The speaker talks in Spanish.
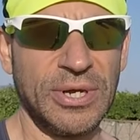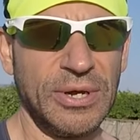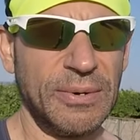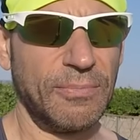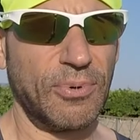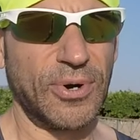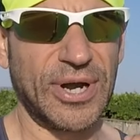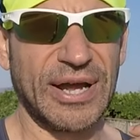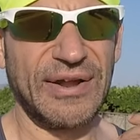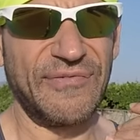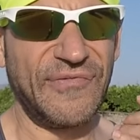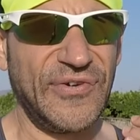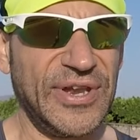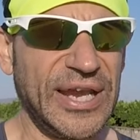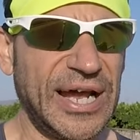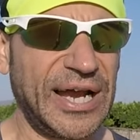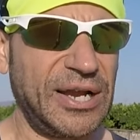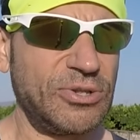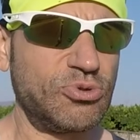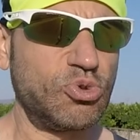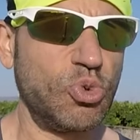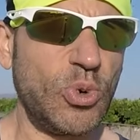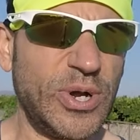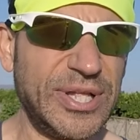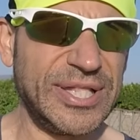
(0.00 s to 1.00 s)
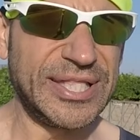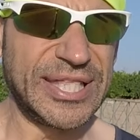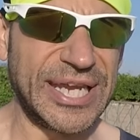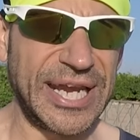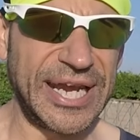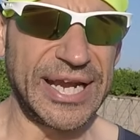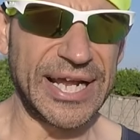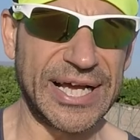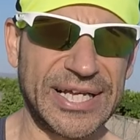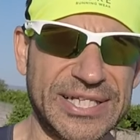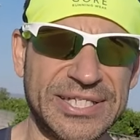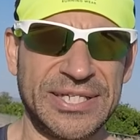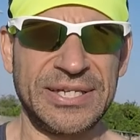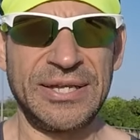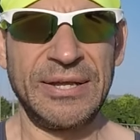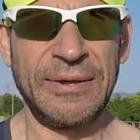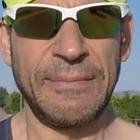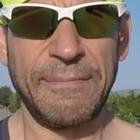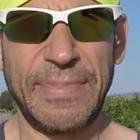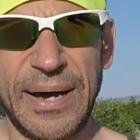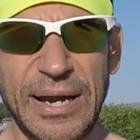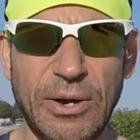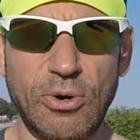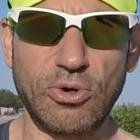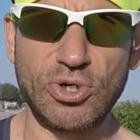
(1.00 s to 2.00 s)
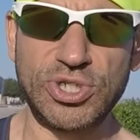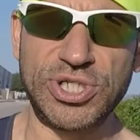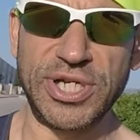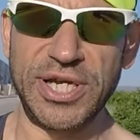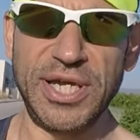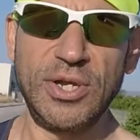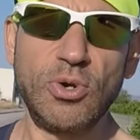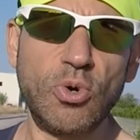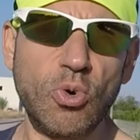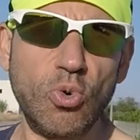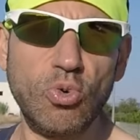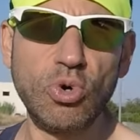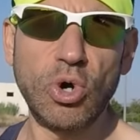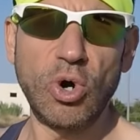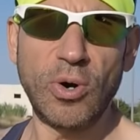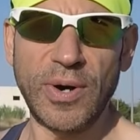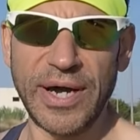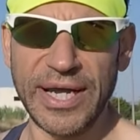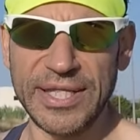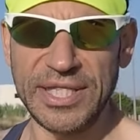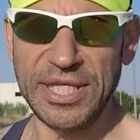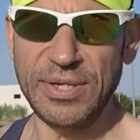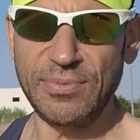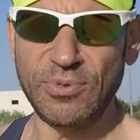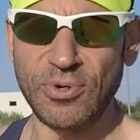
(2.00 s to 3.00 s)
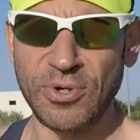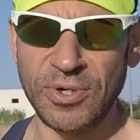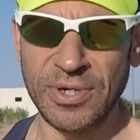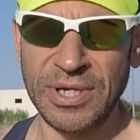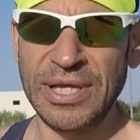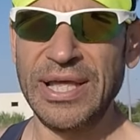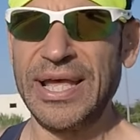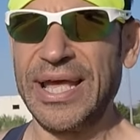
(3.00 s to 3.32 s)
porque al final tú entrenas para conseguir un objetivo.